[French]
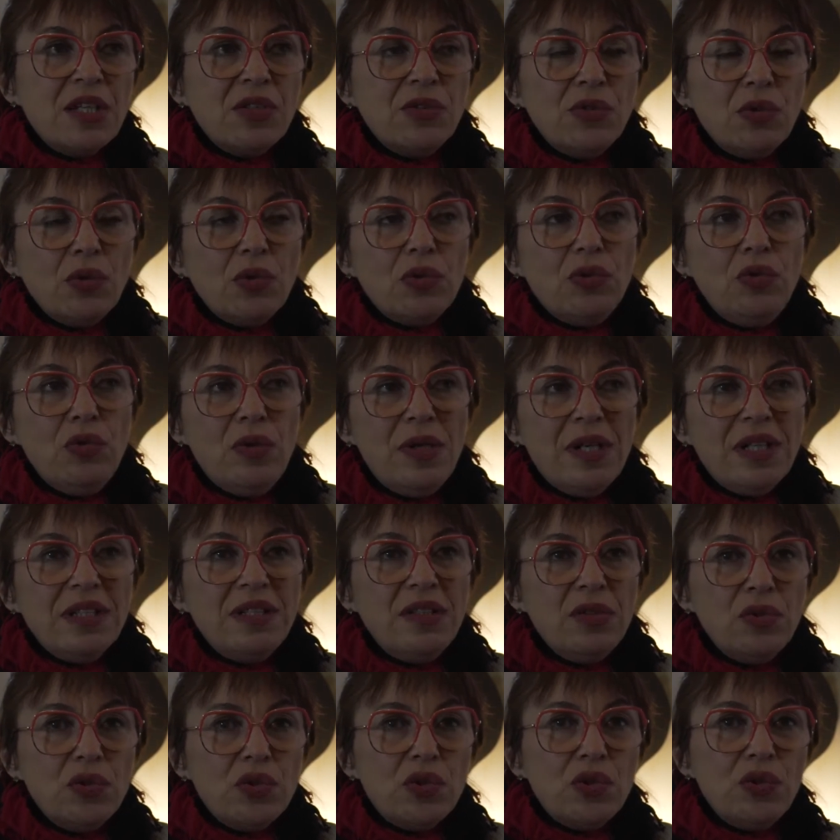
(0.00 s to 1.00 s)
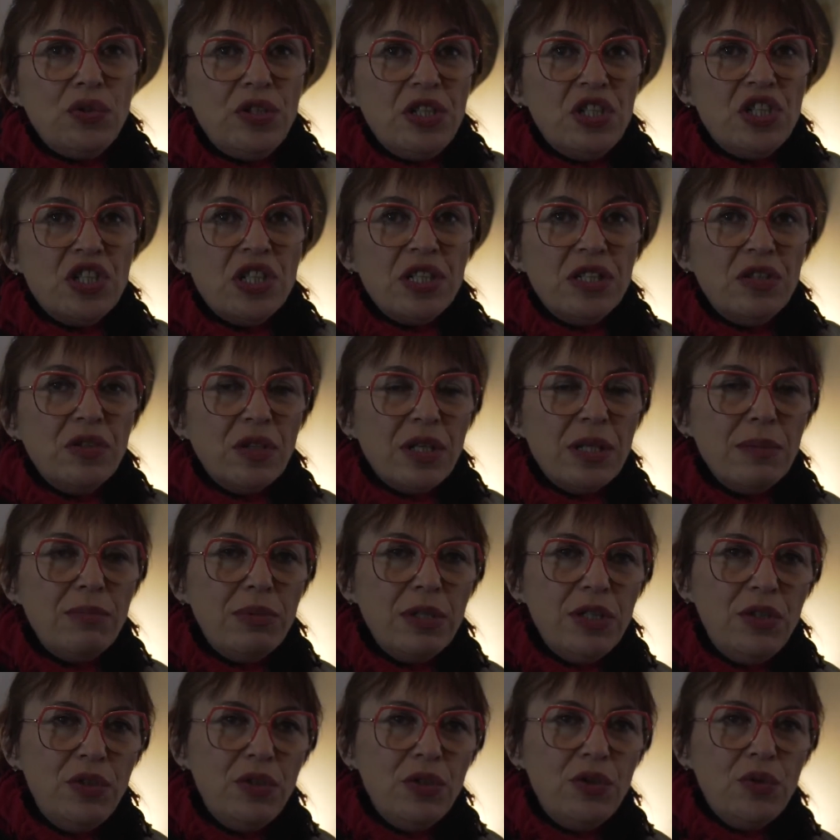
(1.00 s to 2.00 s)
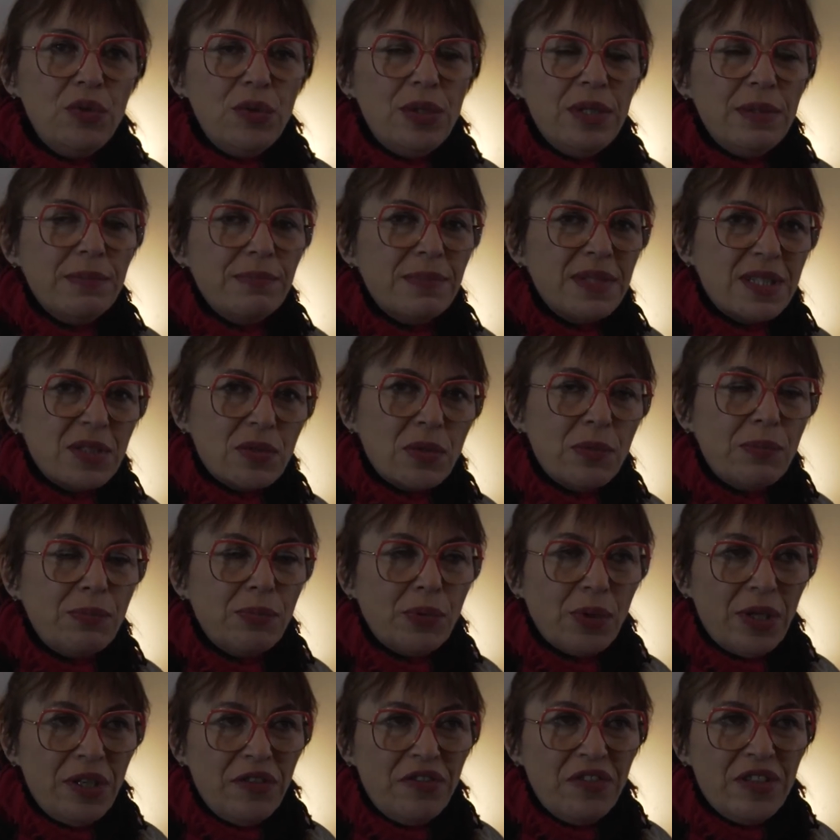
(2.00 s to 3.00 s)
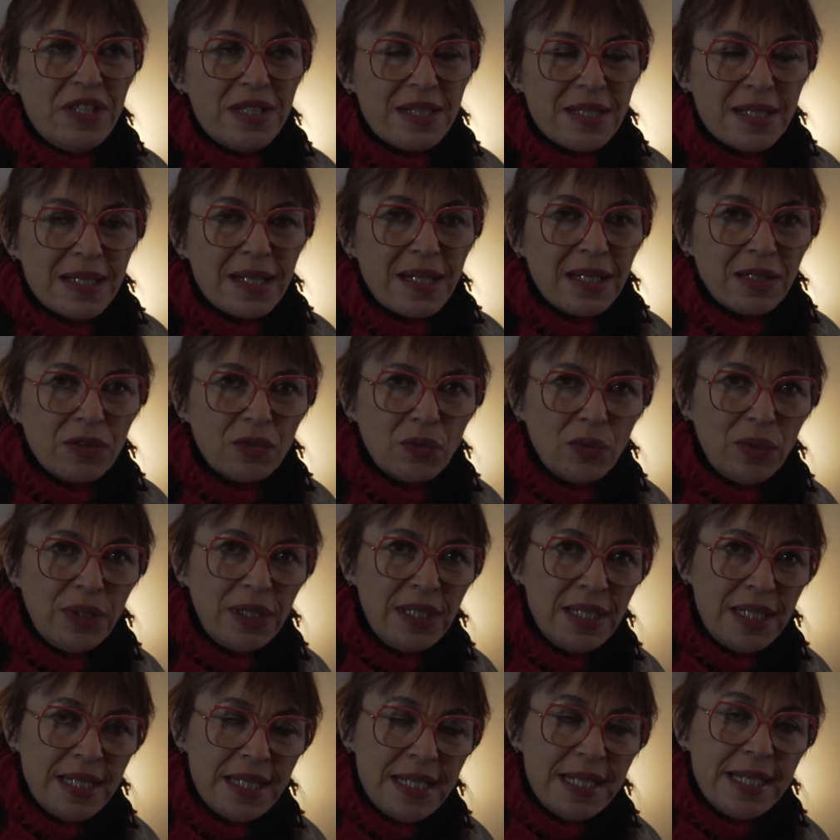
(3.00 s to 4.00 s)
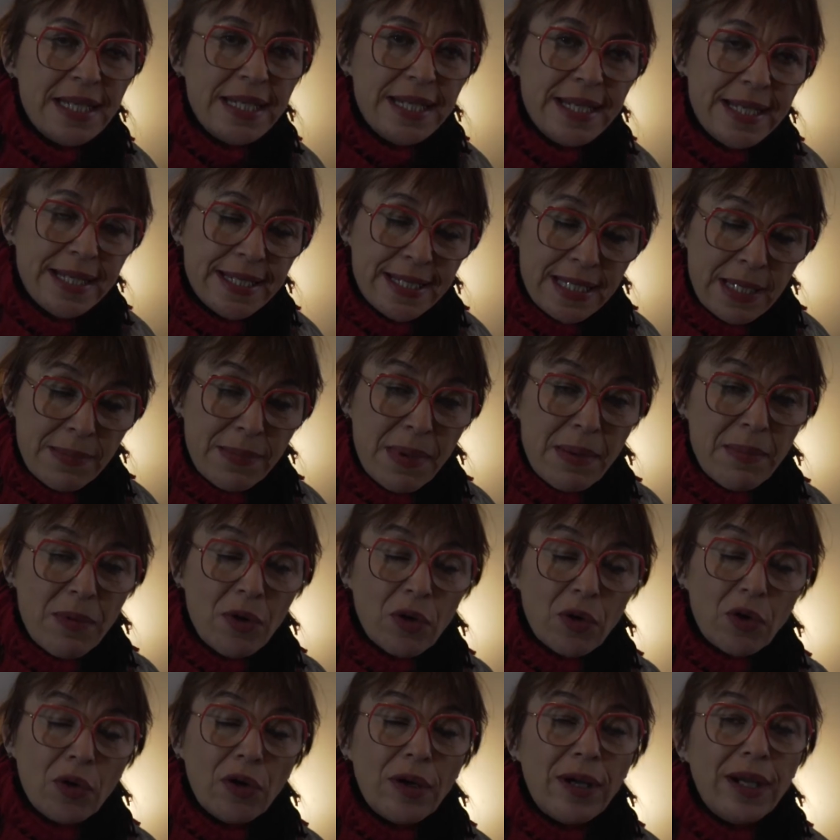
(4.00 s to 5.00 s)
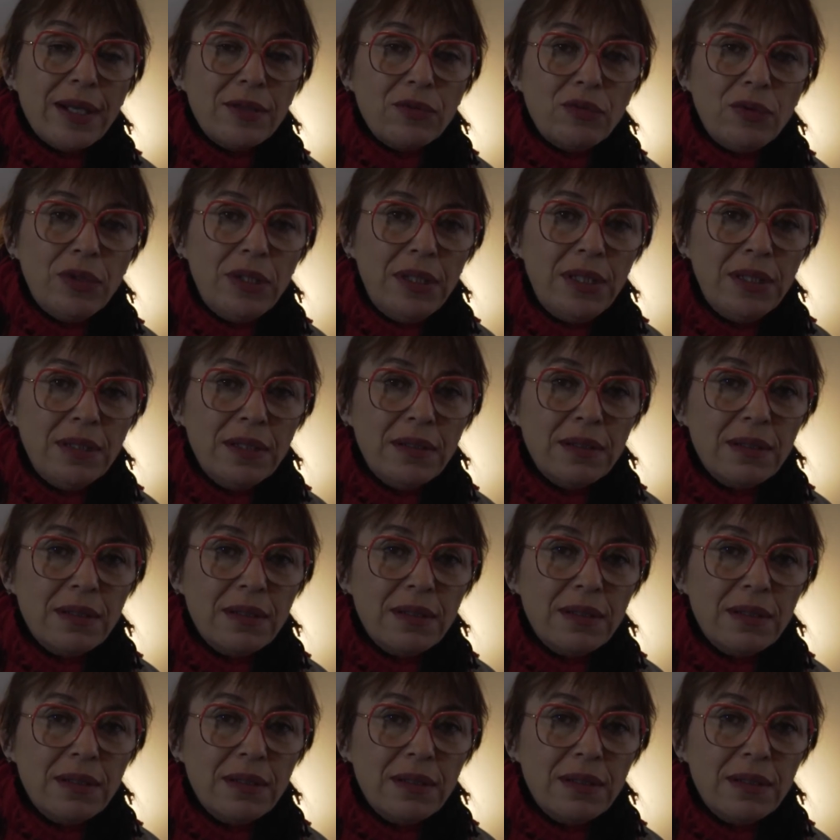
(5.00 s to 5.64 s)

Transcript: Donc du lundi au jeudi, j'allais dans les boîtes de nuit, parce que pour les filles, c'est gratuit. Et c'est même encore gratuit